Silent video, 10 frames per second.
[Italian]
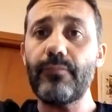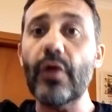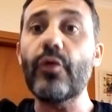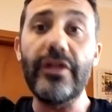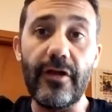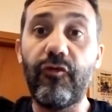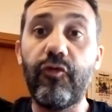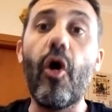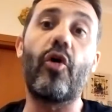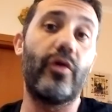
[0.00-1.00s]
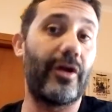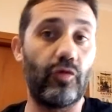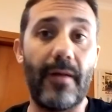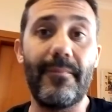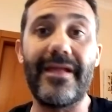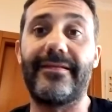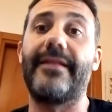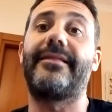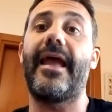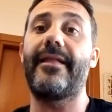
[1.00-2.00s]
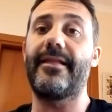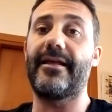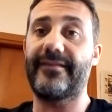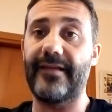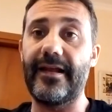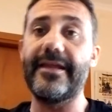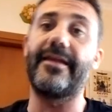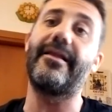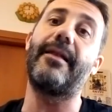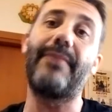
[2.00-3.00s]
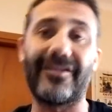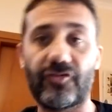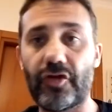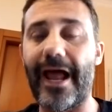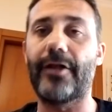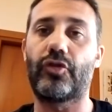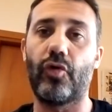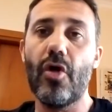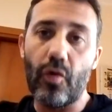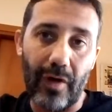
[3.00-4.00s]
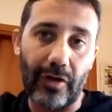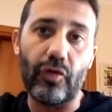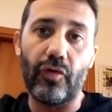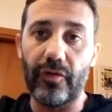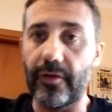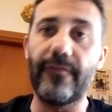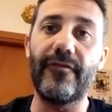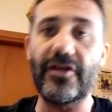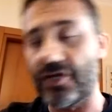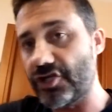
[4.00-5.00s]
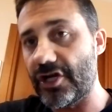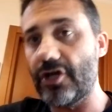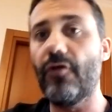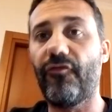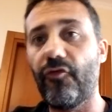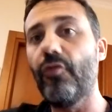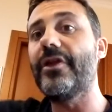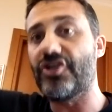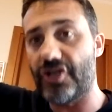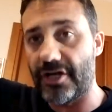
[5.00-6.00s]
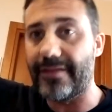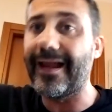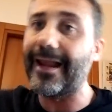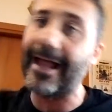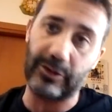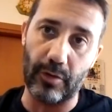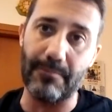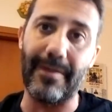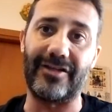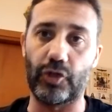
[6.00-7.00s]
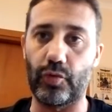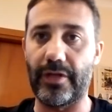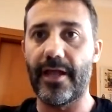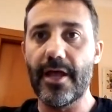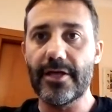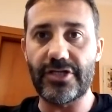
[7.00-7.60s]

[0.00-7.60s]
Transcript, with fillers: quindi il fuoco naturalmente tende a salire dal basso in alto, quando eh, invece scende un fulmine scende dall'alto in basso, quindi